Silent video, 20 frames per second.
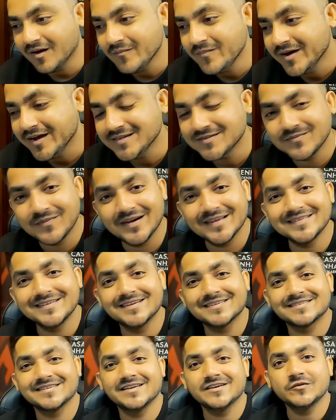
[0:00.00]
अब गई बात
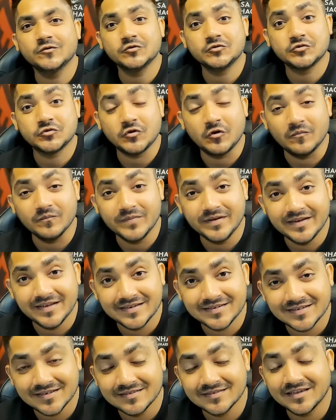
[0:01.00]
करते हैं कुछ
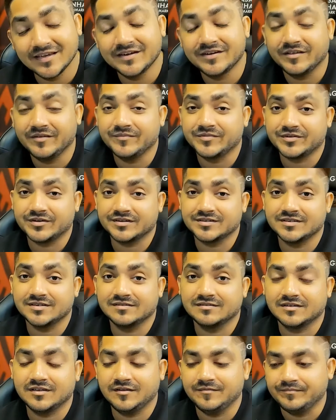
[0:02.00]
कॉम्बिनेशन के टीम
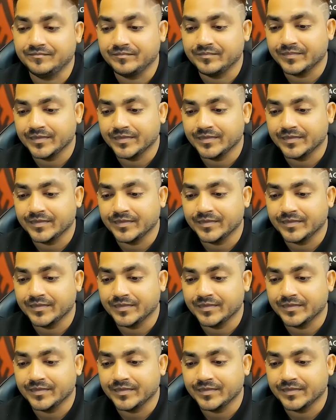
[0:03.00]
स्ट्रक्चर्स की